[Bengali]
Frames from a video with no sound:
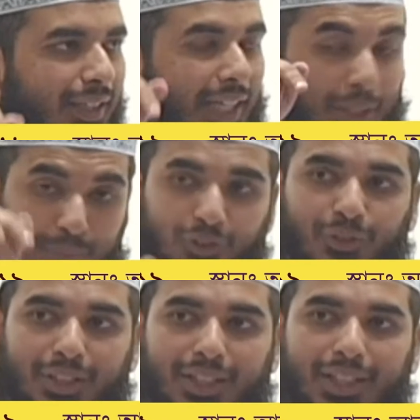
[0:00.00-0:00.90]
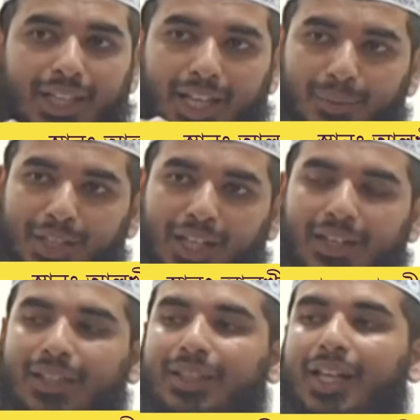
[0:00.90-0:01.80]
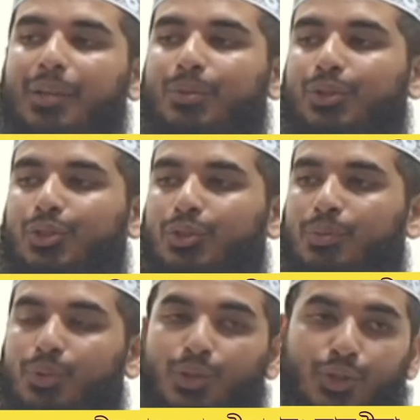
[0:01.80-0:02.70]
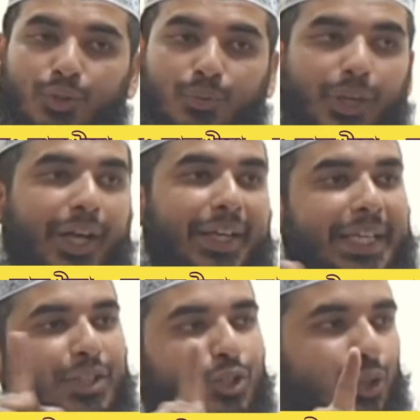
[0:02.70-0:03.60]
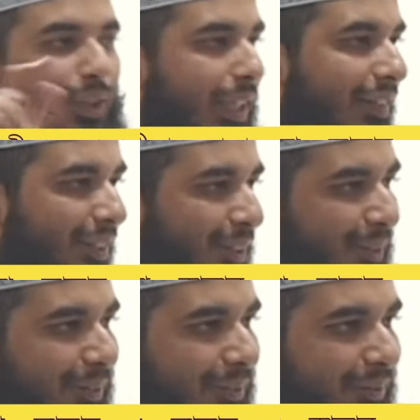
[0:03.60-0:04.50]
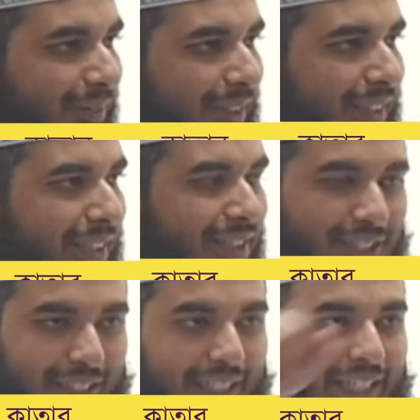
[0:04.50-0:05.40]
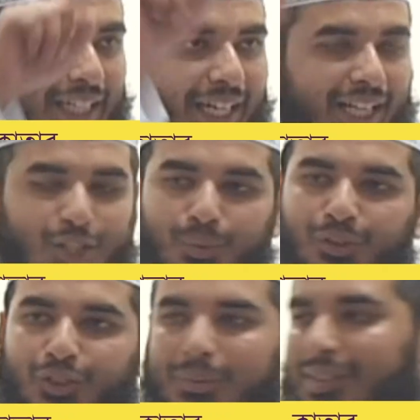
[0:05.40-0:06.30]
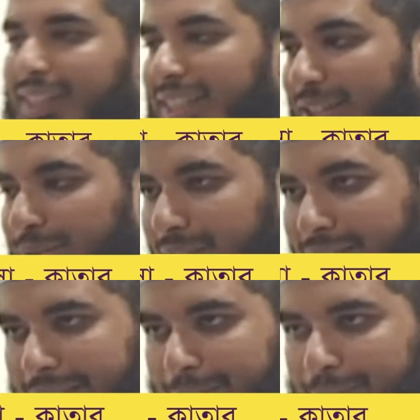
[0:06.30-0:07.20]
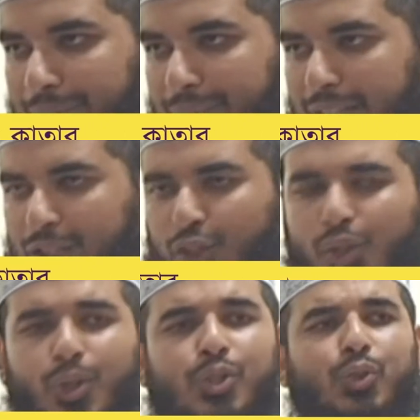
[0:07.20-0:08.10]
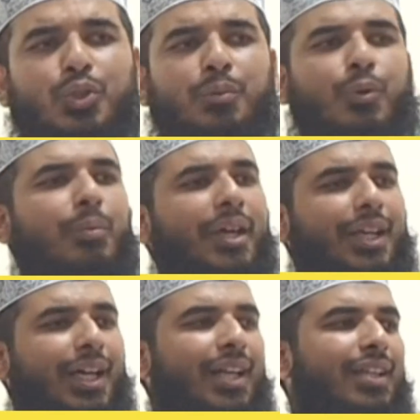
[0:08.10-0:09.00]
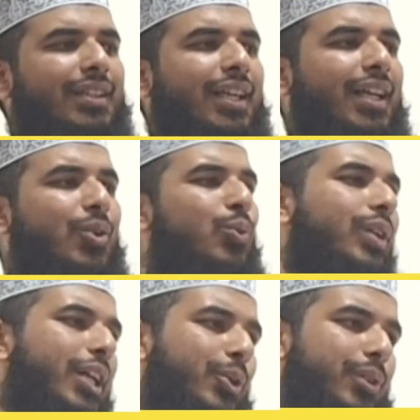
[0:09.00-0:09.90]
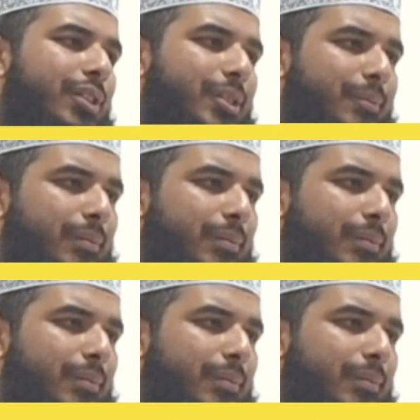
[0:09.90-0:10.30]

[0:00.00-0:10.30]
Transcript: এর পিছনে আমি আল্লাহ তালার মতো বড় মহান একজন সত্তা আছেন যিনি এই আকাশ এবং জমিন সৃষ্টি করেছেন সহজ দুটি প্রমাণ আল্লাহ তালা উল্লেখ করেছেন